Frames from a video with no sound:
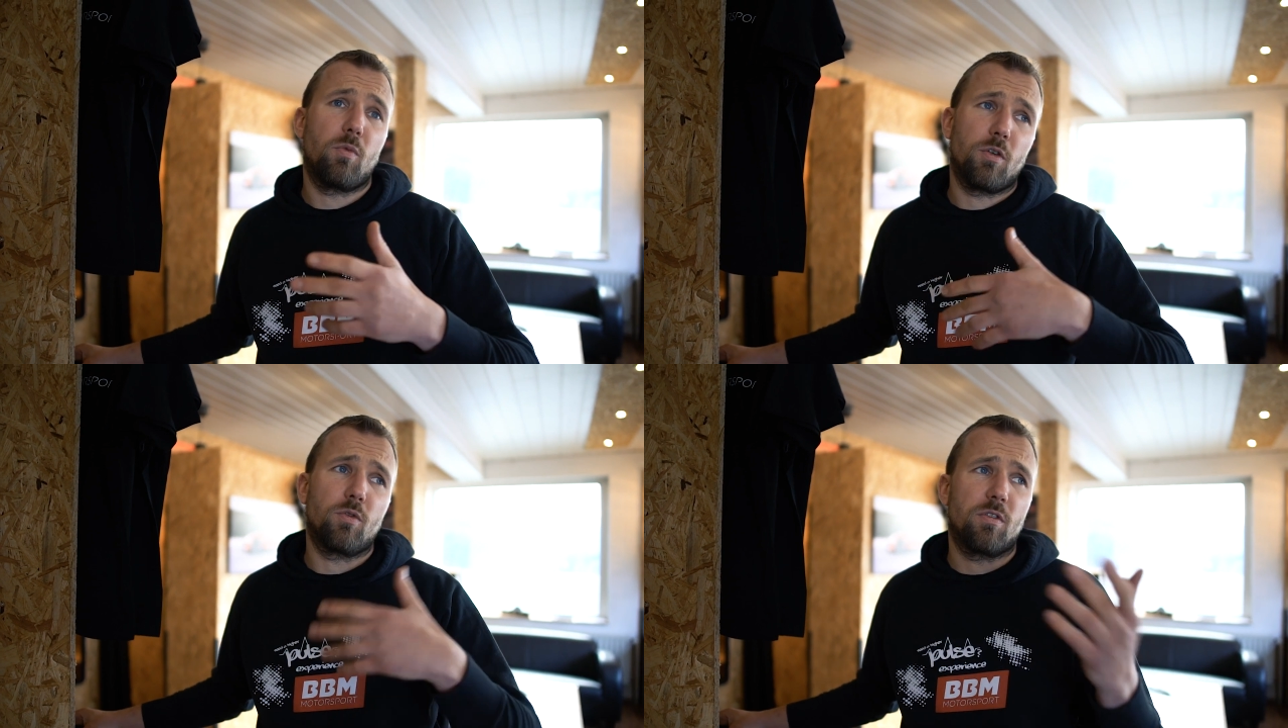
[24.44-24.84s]

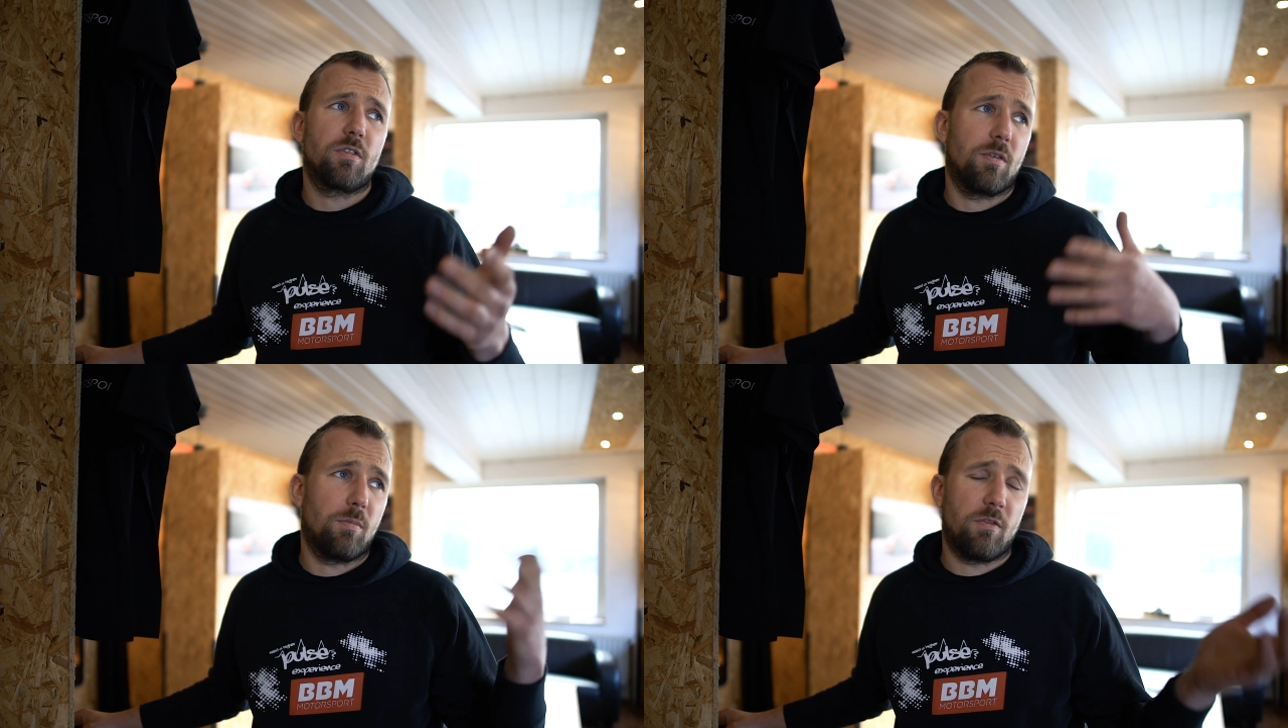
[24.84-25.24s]
Also
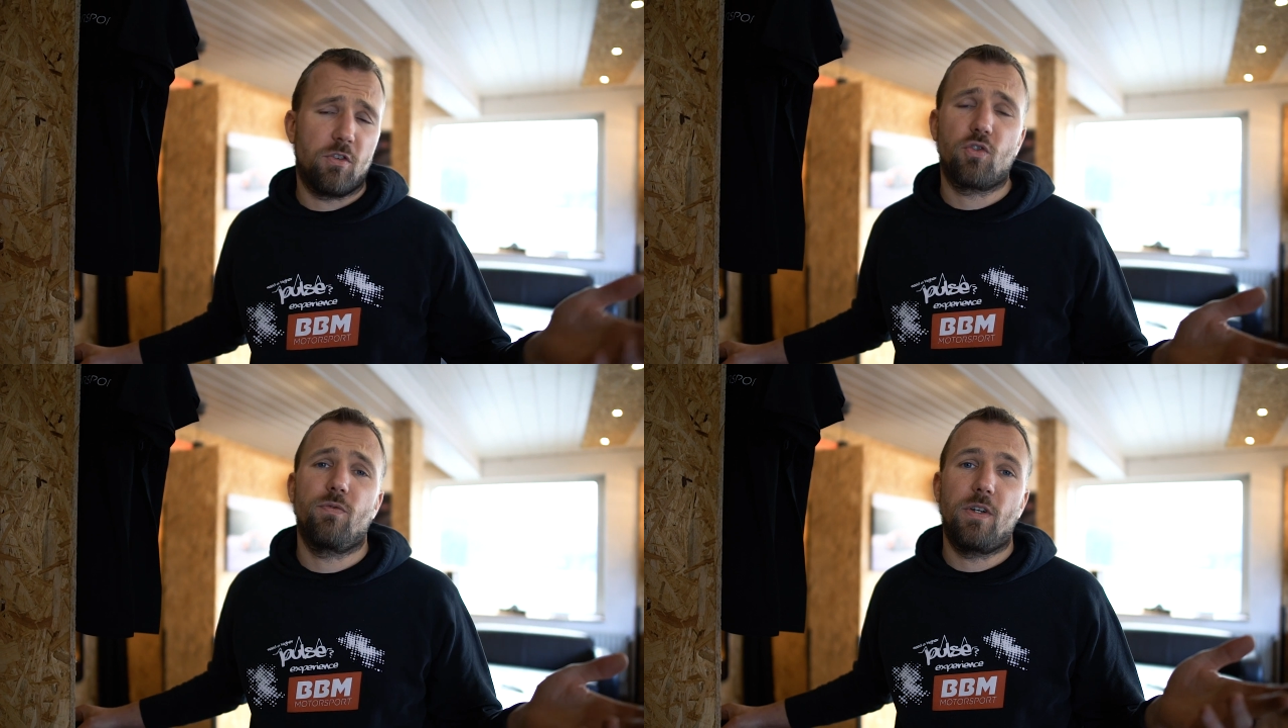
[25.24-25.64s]
insgesamt machen wir
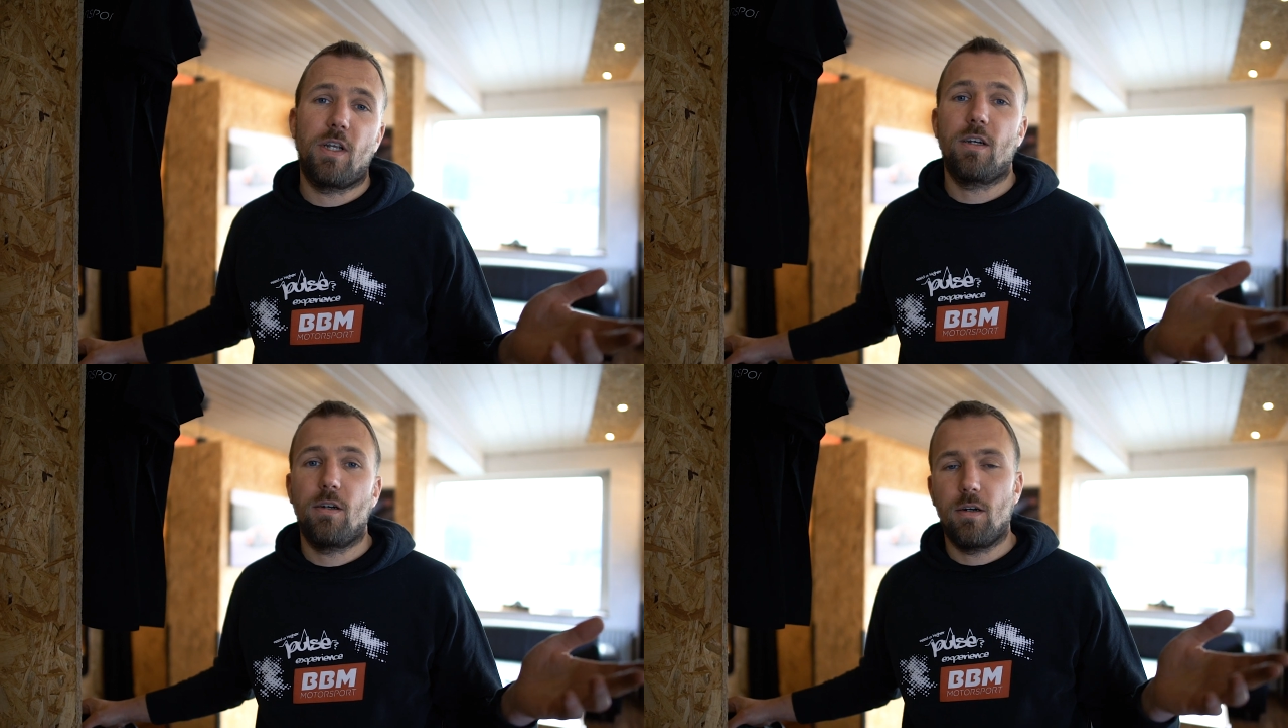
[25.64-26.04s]
es schon viel
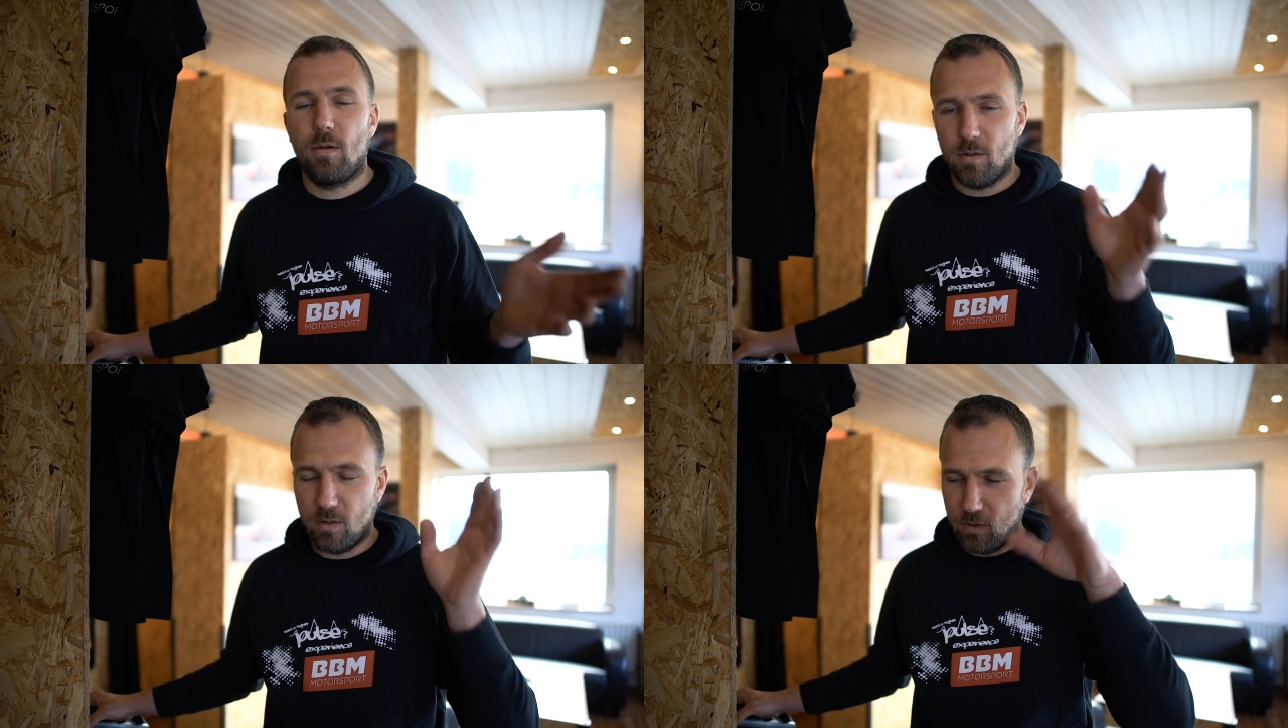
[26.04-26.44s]
länger,
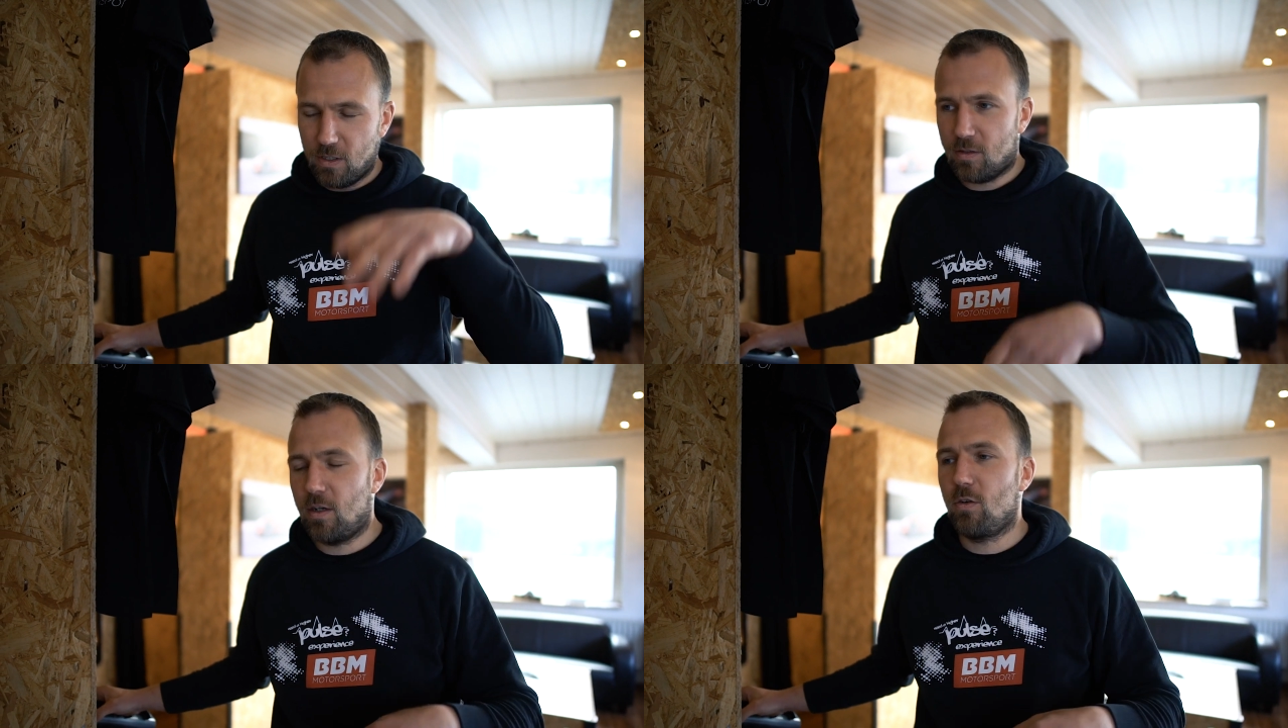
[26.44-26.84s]
aber da will ich
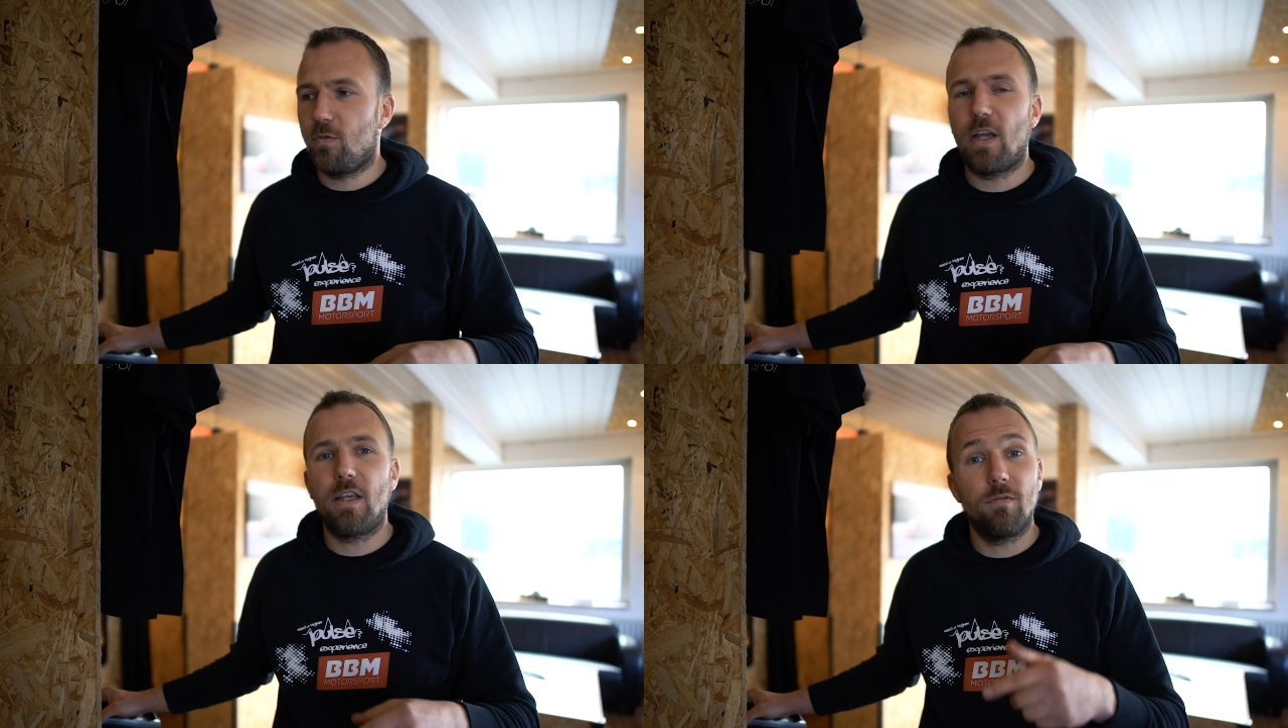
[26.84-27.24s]
jetzt gar nicht
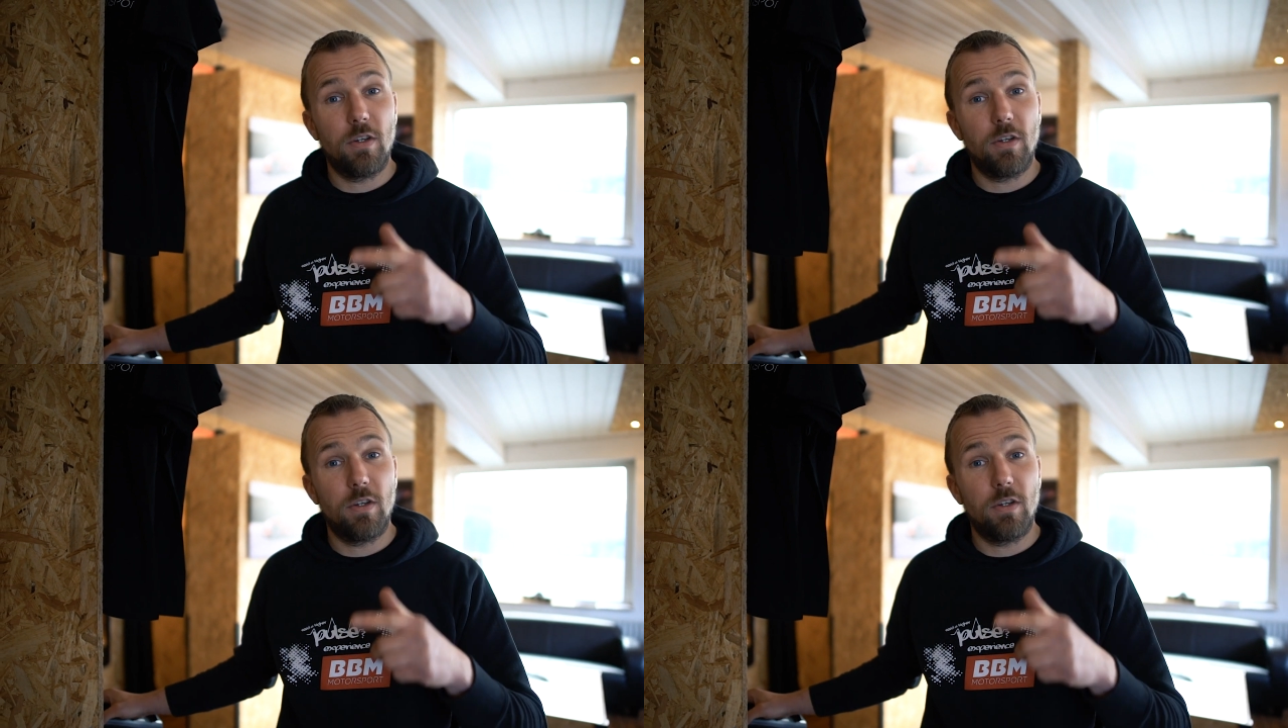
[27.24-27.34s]
drauf eingehen.